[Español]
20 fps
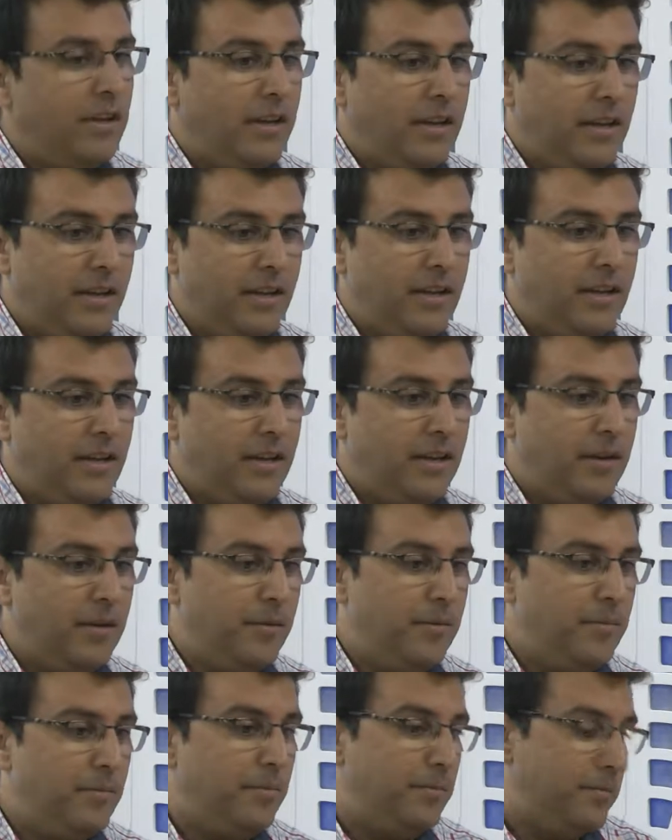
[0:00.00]

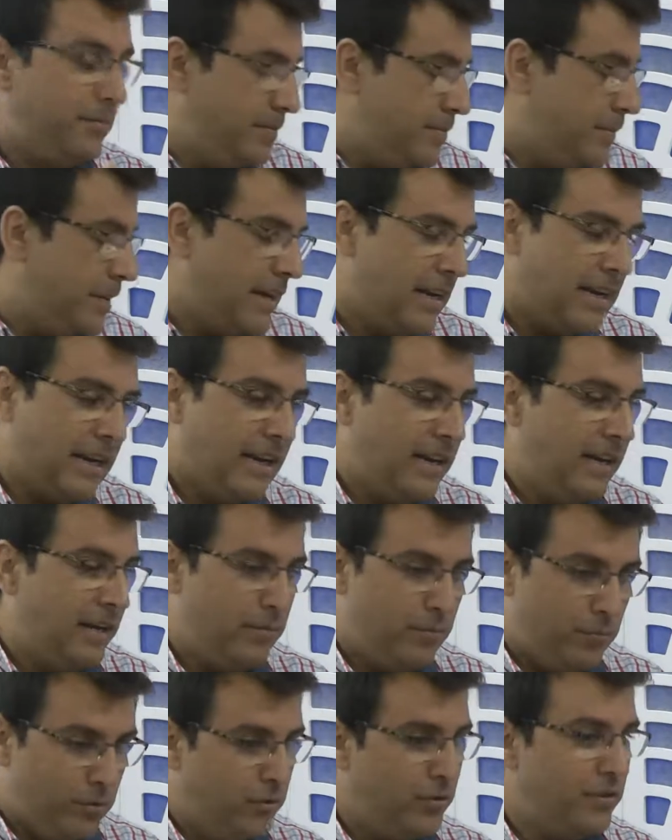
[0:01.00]
eh, para
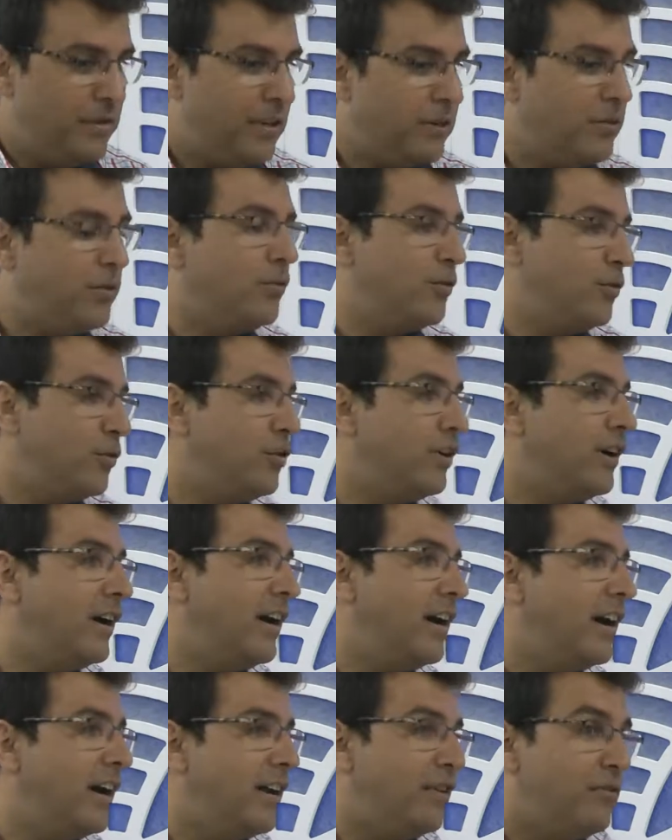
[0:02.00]
que el pueblo de Alco
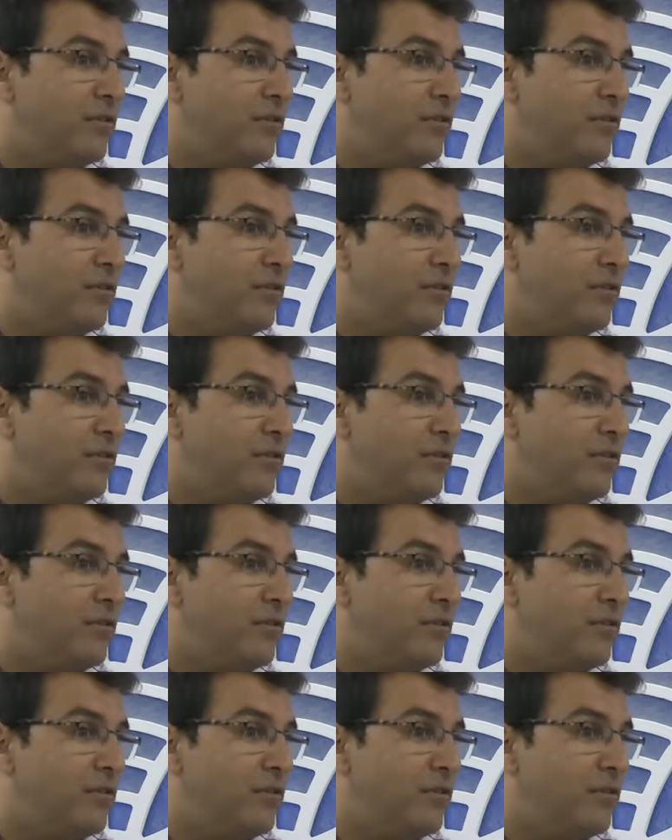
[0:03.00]
conozca